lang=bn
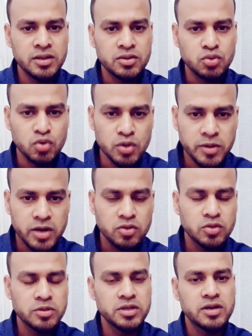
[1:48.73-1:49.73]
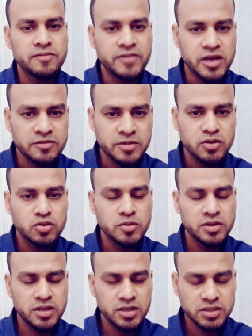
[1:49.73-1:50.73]
ইন্টারন্যাশনাল স্টুডেন্টের চেয়ে কম
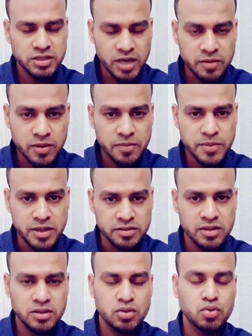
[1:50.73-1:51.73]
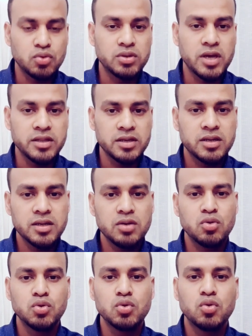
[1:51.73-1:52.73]
পে করতে হয় তো এখন আসুন
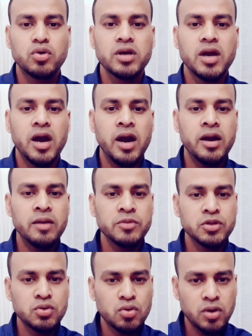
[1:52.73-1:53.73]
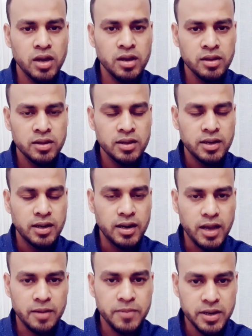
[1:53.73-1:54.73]
ইউরোপে তো ইউরোপে পূর্বে
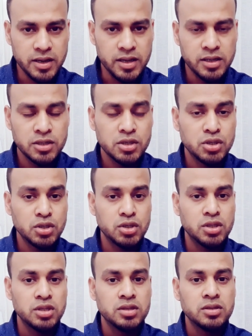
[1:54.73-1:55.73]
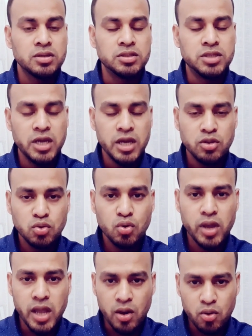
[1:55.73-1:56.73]
অনেক দেশে টিউশন ফি ফ্রি ছিল যেমন
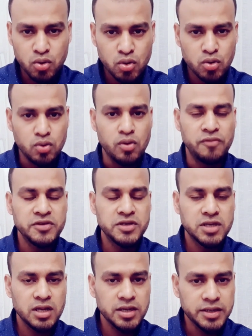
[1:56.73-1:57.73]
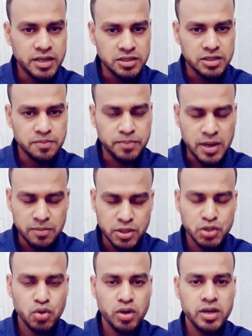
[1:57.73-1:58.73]
সুইডেন ফিনল্যান্ড তারা কিন্তু অলরেডি
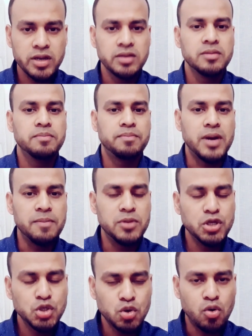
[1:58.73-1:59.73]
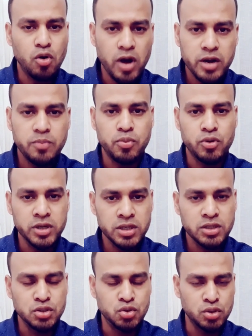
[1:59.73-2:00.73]
টিউশন ফি ইম্পোজ করছে অলরেডি ইন্টারন্যাশনাল
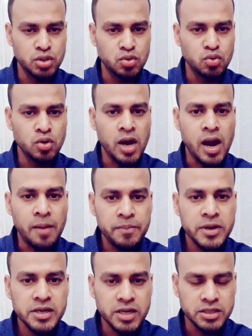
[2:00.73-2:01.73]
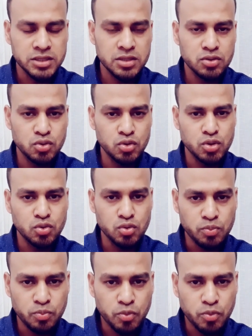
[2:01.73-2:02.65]
স্টুডেন্টদের জন্য তো সেই ক্ষেত্রে ইটালি এবং